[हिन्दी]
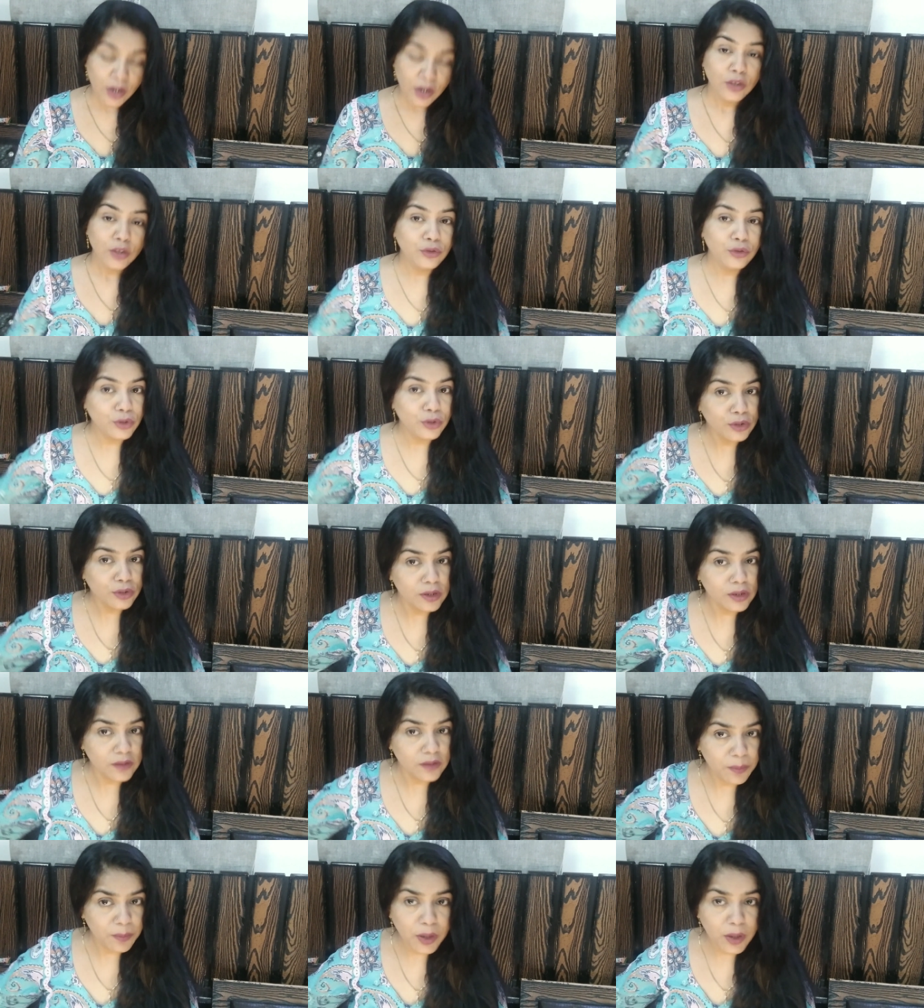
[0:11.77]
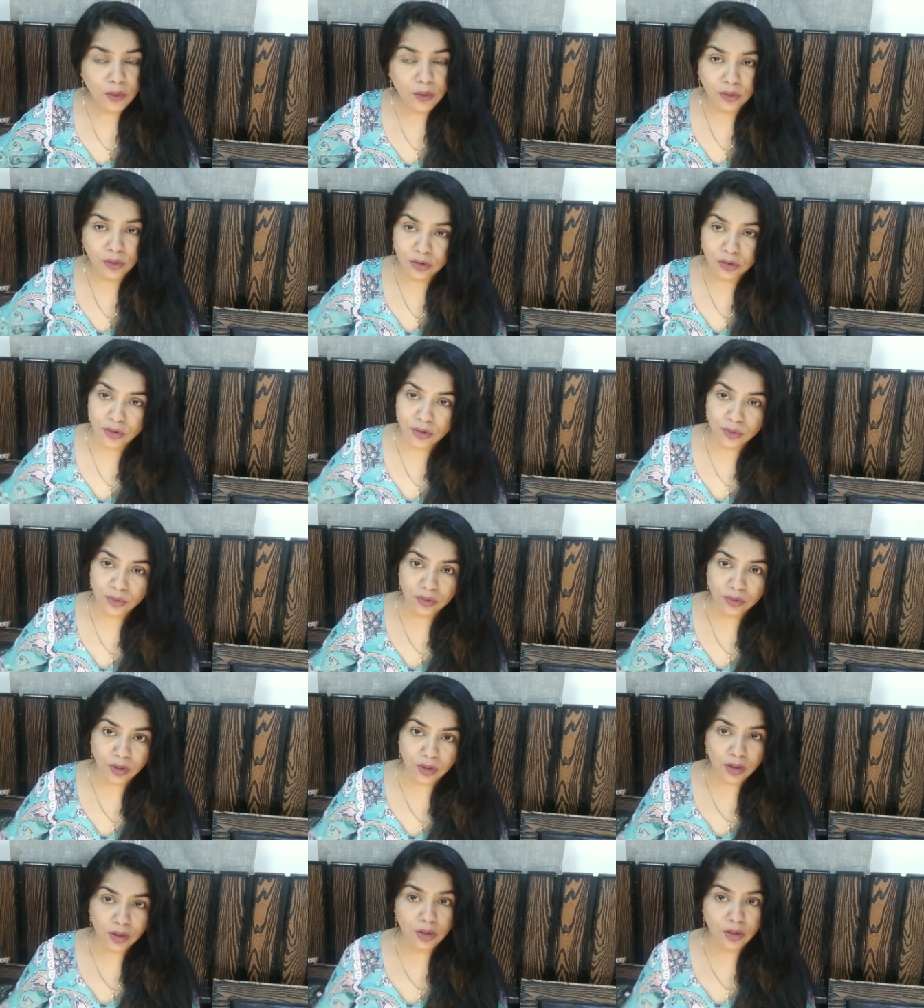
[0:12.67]
जो चीज़ें मैं खुद यूज़
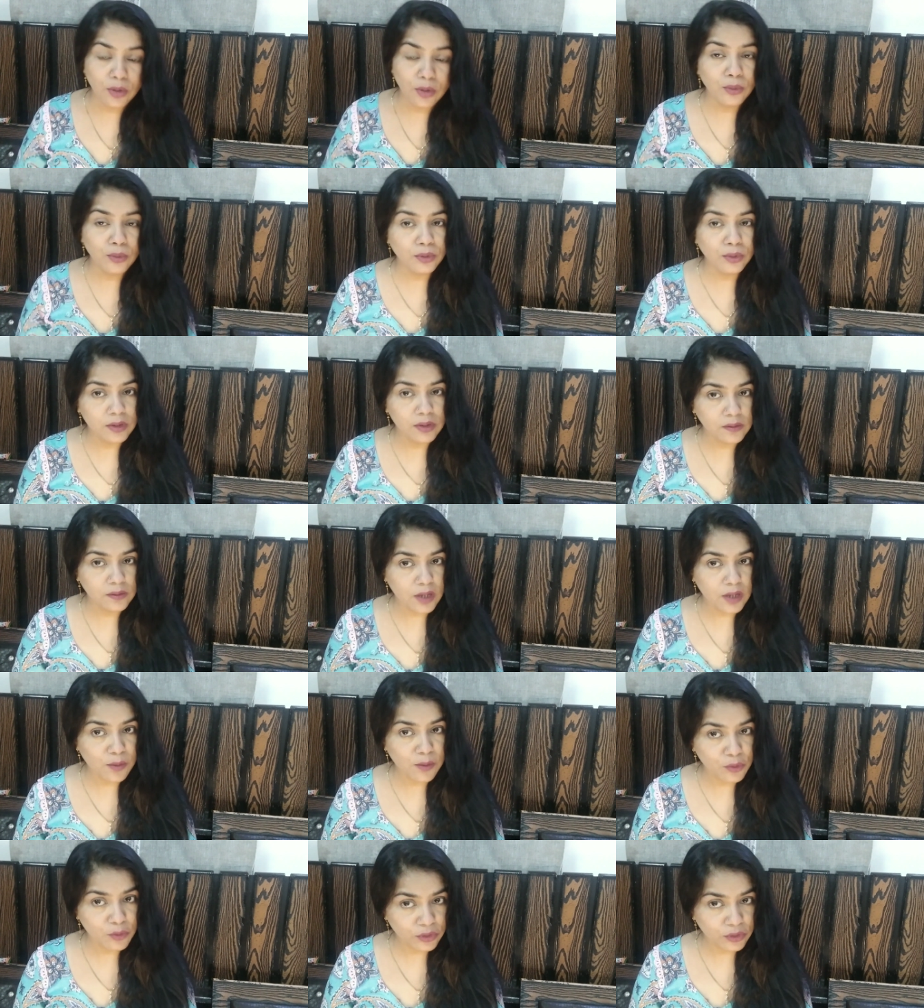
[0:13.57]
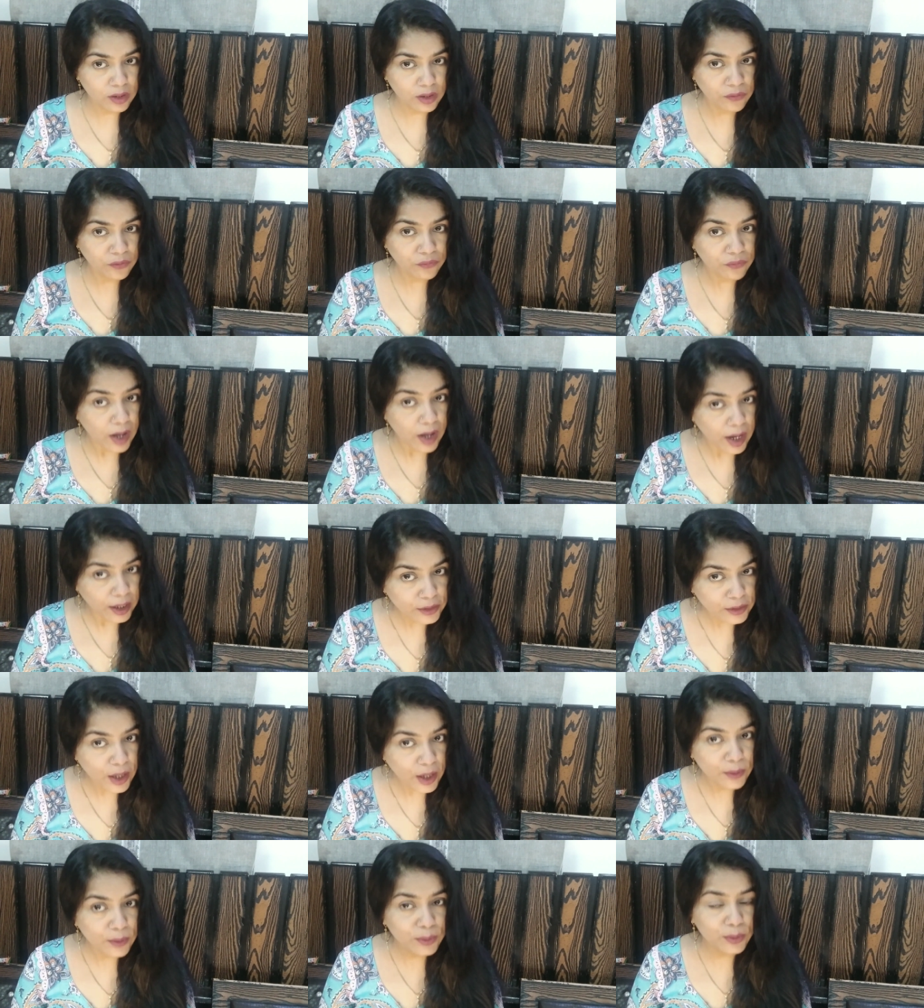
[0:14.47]
करती हूँ जिसका मुझे फ़ायदा
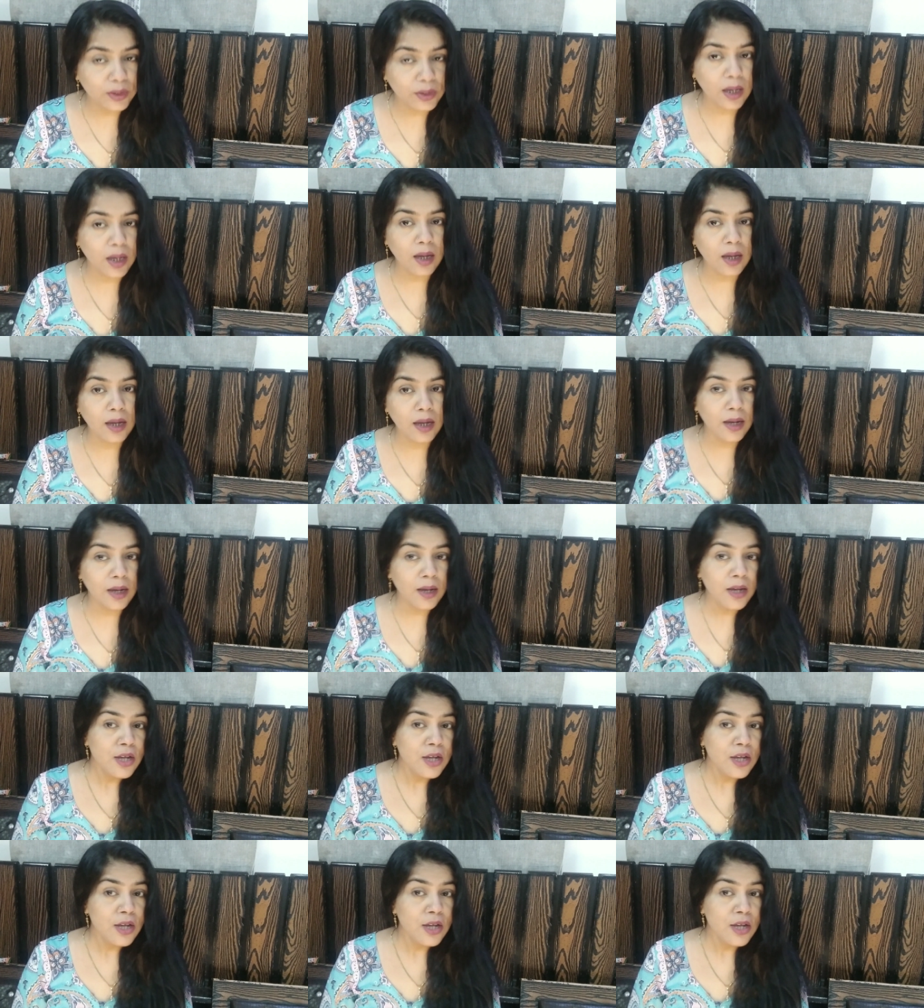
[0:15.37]
होता है